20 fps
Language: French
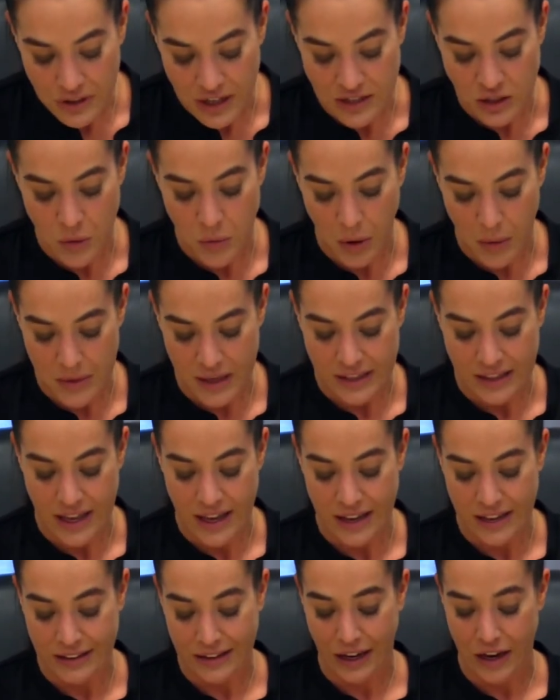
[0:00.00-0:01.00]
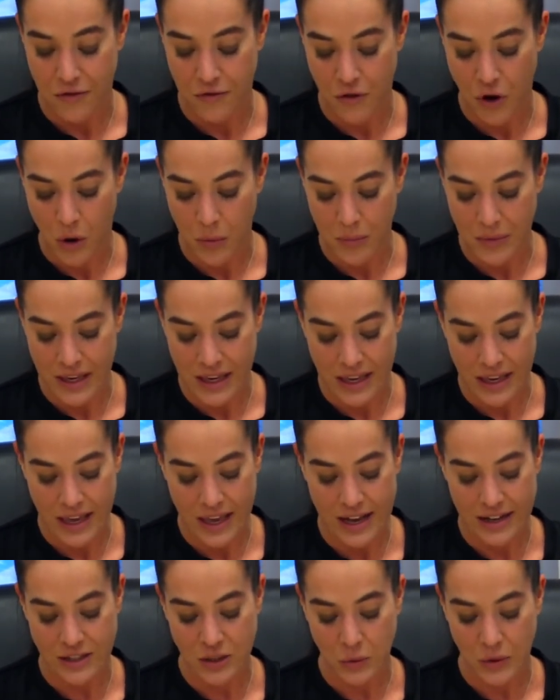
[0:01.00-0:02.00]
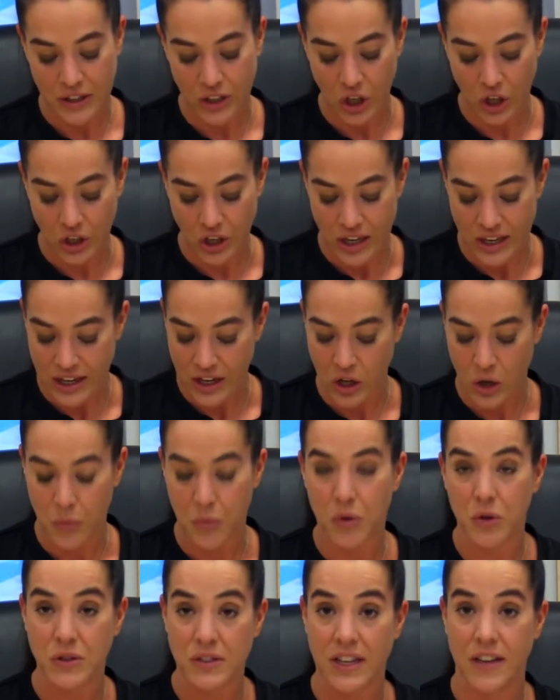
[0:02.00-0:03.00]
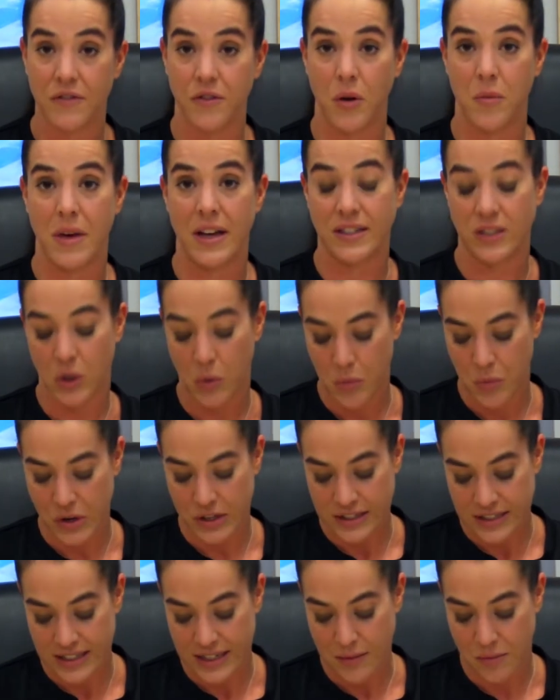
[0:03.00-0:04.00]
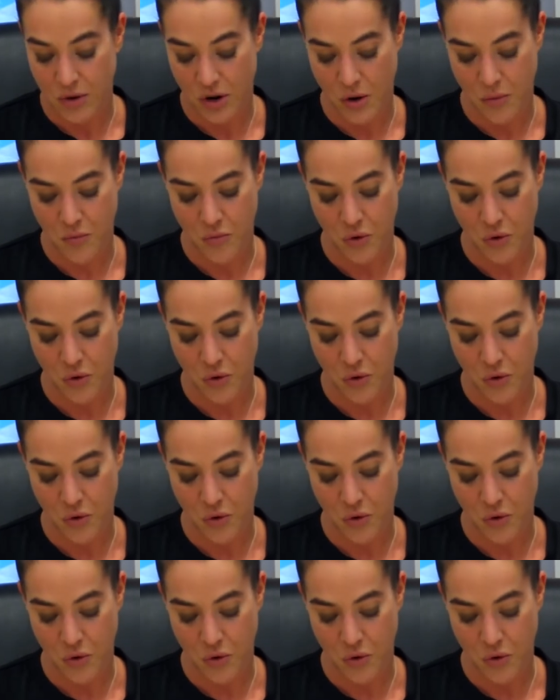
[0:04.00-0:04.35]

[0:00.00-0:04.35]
dans un premier temps, être informée et elle souhaite recueillir le plus d'informations possible